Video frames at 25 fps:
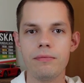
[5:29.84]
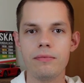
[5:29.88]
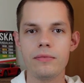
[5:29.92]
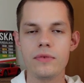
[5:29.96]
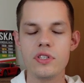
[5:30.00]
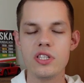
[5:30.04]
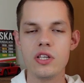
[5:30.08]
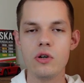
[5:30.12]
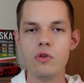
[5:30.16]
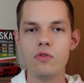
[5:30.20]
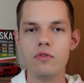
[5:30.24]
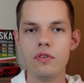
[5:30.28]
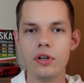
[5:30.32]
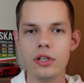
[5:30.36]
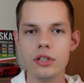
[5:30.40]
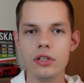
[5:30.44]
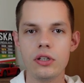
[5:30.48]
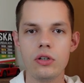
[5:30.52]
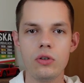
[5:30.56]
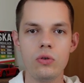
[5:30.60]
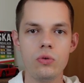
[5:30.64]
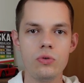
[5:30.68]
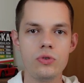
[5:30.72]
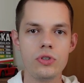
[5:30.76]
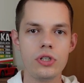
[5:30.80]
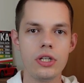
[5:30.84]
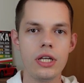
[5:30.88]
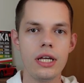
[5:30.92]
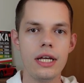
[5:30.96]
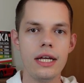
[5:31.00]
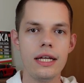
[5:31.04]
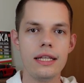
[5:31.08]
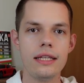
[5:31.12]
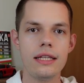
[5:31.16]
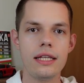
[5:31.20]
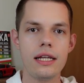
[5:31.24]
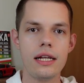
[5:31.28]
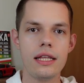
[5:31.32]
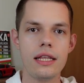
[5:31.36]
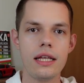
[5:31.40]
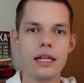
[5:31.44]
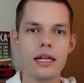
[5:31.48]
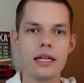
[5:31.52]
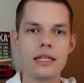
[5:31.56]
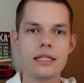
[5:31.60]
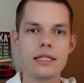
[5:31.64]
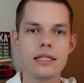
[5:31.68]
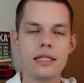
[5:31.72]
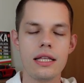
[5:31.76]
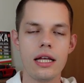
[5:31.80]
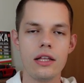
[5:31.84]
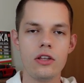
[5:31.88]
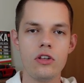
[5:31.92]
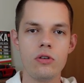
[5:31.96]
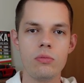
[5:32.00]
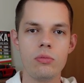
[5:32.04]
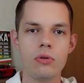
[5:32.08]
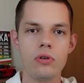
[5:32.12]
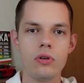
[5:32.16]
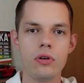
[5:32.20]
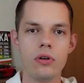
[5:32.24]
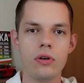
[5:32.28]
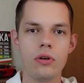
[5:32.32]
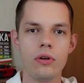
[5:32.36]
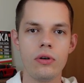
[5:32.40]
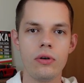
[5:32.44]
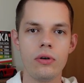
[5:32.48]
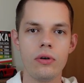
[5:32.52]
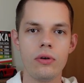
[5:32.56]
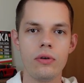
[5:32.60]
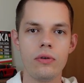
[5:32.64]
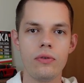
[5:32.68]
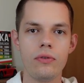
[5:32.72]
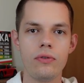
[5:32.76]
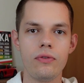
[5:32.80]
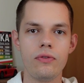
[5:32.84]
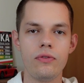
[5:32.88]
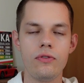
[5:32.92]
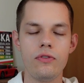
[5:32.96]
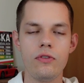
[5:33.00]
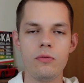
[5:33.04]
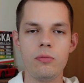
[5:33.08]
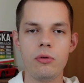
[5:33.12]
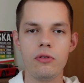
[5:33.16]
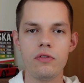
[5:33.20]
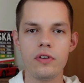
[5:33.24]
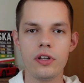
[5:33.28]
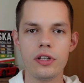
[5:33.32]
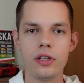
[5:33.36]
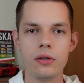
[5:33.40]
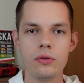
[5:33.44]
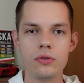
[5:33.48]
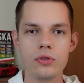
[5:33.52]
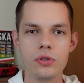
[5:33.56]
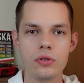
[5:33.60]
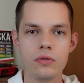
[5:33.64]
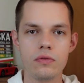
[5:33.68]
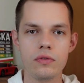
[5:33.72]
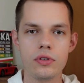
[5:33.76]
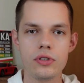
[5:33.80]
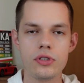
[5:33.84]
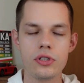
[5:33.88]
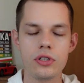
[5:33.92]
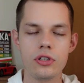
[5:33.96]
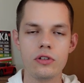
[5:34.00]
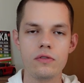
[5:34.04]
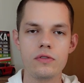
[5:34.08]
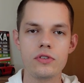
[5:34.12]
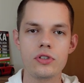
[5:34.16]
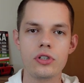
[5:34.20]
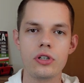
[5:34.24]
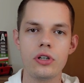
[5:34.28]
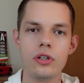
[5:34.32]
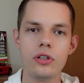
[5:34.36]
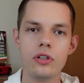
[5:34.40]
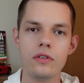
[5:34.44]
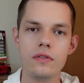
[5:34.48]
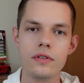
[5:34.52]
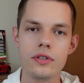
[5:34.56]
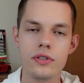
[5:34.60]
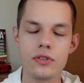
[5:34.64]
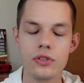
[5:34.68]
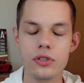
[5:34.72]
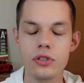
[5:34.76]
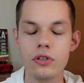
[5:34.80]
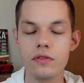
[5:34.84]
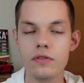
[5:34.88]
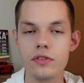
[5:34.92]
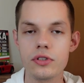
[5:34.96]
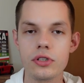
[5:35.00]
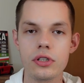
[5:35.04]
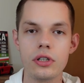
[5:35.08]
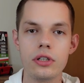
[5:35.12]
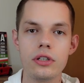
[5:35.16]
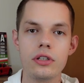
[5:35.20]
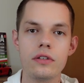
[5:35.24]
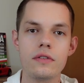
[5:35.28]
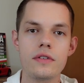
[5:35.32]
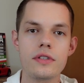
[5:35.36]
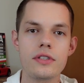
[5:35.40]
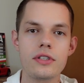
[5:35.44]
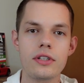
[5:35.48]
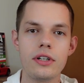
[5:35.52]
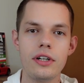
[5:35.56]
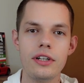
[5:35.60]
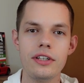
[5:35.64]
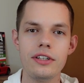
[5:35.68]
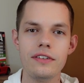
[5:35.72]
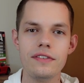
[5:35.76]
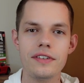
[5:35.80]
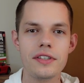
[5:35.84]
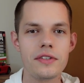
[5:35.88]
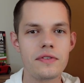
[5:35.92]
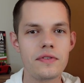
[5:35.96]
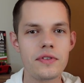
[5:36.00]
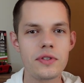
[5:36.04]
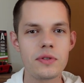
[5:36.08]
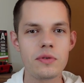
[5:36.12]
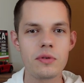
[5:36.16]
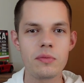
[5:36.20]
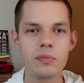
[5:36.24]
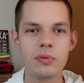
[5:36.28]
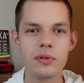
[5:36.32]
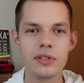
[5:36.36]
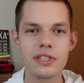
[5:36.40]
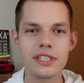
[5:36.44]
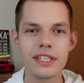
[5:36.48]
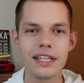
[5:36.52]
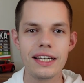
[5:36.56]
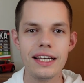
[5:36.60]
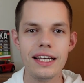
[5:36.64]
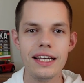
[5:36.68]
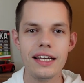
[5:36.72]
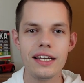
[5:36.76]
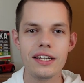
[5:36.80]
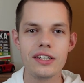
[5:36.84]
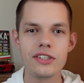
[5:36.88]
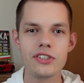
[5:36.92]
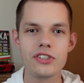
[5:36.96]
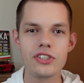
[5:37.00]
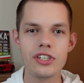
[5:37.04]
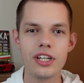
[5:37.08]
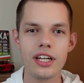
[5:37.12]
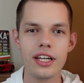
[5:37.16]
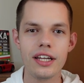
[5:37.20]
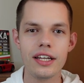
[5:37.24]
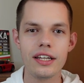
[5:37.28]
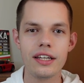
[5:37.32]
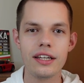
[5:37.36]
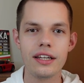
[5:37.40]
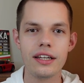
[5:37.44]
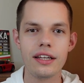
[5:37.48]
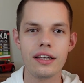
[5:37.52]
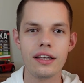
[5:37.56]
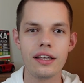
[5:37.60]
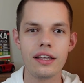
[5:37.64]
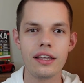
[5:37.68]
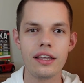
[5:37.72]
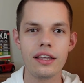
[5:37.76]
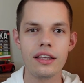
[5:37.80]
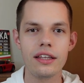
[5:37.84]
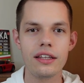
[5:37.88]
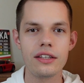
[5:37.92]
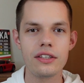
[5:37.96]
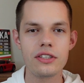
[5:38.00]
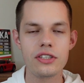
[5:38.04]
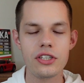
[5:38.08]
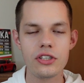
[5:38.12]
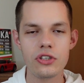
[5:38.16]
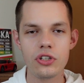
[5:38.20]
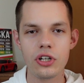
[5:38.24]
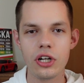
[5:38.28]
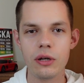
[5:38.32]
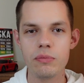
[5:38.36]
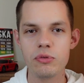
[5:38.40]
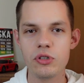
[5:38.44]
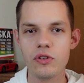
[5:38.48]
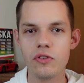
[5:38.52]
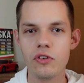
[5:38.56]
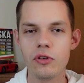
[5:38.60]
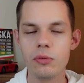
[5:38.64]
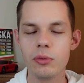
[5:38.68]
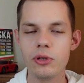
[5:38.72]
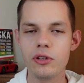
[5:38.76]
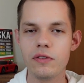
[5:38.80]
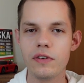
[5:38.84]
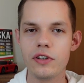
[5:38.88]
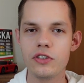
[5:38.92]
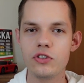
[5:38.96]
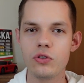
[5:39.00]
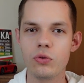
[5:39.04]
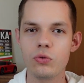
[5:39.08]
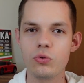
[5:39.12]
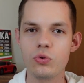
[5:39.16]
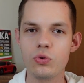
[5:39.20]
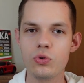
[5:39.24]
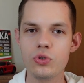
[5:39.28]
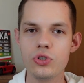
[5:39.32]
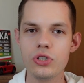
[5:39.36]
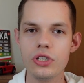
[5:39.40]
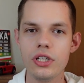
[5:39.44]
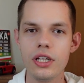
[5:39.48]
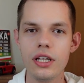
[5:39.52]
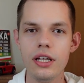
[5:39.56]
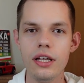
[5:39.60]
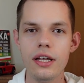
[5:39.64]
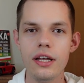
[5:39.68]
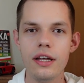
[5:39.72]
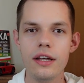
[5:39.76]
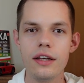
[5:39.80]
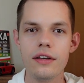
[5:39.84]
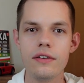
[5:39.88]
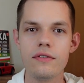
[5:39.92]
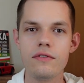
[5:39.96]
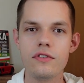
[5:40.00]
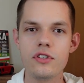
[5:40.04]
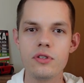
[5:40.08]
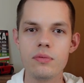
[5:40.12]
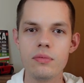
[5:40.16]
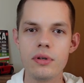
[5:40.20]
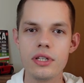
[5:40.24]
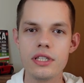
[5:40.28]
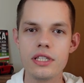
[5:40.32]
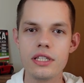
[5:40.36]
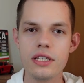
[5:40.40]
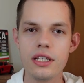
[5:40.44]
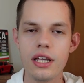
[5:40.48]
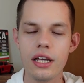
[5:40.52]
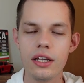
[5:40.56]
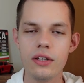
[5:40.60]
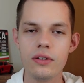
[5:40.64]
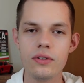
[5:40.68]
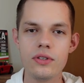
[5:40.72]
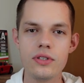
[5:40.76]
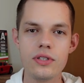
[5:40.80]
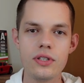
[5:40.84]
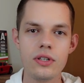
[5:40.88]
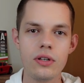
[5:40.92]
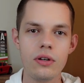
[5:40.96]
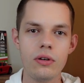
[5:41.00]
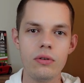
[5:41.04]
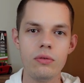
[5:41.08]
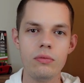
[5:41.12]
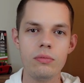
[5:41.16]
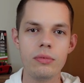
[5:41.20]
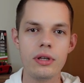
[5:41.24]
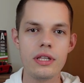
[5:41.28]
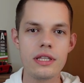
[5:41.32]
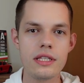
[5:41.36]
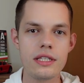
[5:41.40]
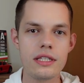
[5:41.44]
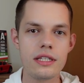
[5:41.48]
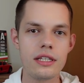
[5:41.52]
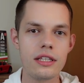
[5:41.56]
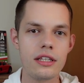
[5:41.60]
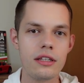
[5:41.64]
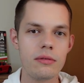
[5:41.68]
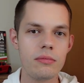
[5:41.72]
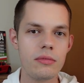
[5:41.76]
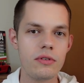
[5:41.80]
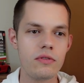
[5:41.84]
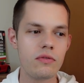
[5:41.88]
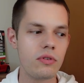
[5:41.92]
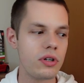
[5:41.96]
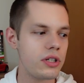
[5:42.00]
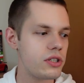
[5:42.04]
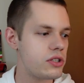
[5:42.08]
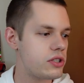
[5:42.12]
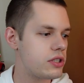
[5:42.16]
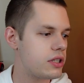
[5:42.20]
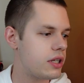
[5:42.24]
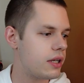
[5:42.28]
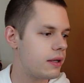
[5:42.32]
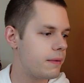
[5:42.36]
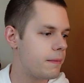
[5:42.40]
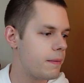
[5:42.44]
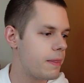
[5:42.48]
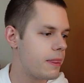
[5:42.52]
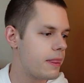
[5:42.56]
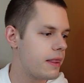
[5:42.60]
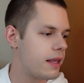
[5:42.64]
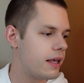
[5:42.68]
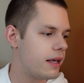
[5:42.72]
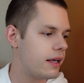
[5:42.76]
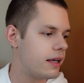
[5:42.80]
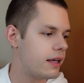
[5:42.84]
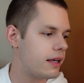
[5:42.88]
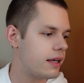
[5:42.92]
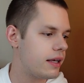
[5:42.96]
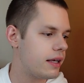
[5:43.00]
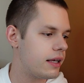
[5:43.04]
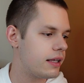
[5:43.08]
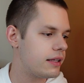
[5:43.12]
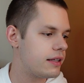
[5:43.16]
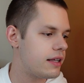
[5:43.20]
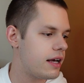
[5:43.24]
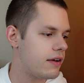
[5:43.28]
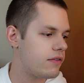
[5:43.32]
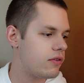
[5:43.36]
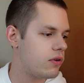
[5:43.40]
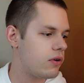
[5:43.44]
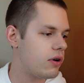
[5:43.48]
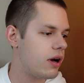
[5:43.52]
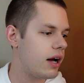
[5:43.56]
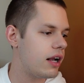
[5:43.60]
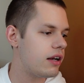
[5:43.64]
zaufanych ludzi trenera Stano, bo wypowiadał się właśnie nowy szkoleniowiec, czy nowy szkoleniowiec, szkoleniowiec Wisły Płock, że chce trochę przeformatować tą drużynę, wzmacniając ją między innymi właśnie e, Davo